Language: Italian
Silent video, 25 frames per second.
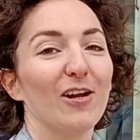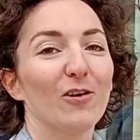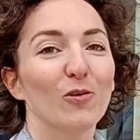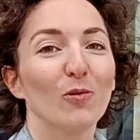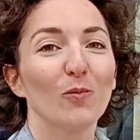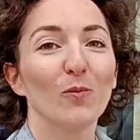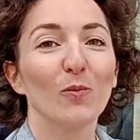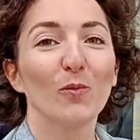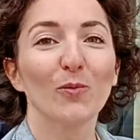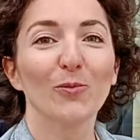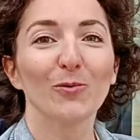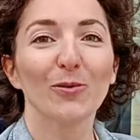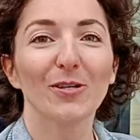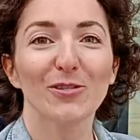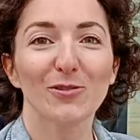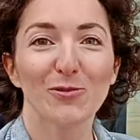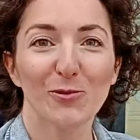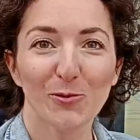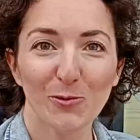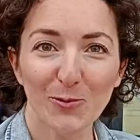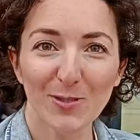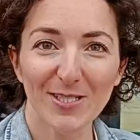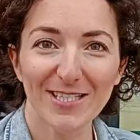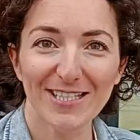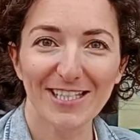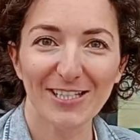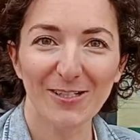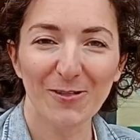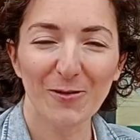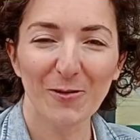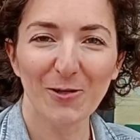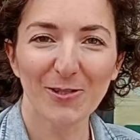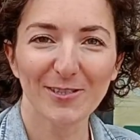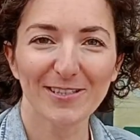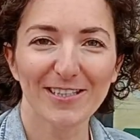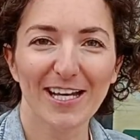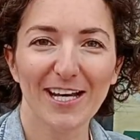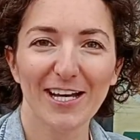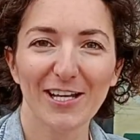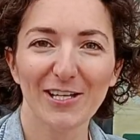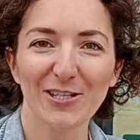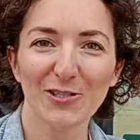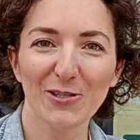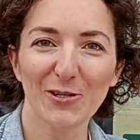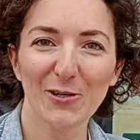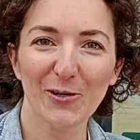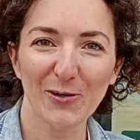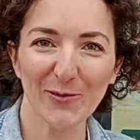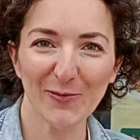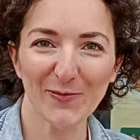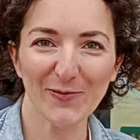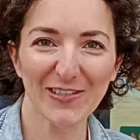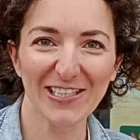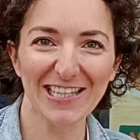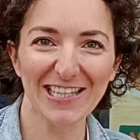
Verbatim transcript: E comunque su questa nota io